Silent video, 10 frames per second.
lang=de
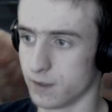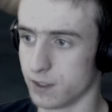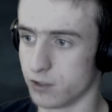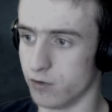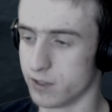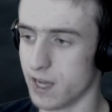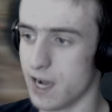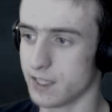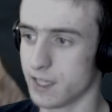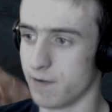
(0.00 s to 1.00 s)
So, unsere
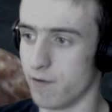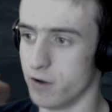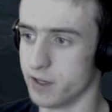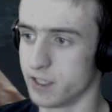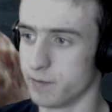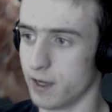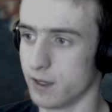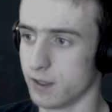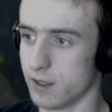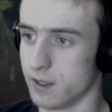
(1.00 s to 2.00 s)
Axt haben wir wohl nicht mehr.
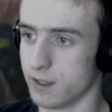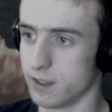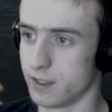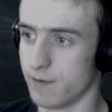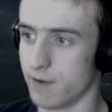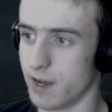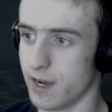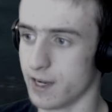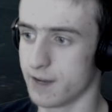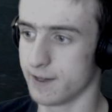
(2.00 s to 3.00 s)
Die haben wir
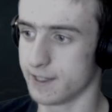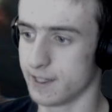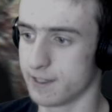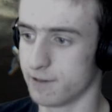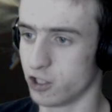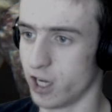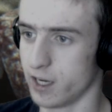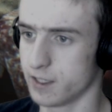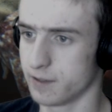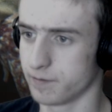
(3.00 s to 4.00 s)
leider quasi jetzt
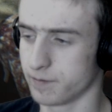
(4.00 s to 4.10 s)
verschenkt.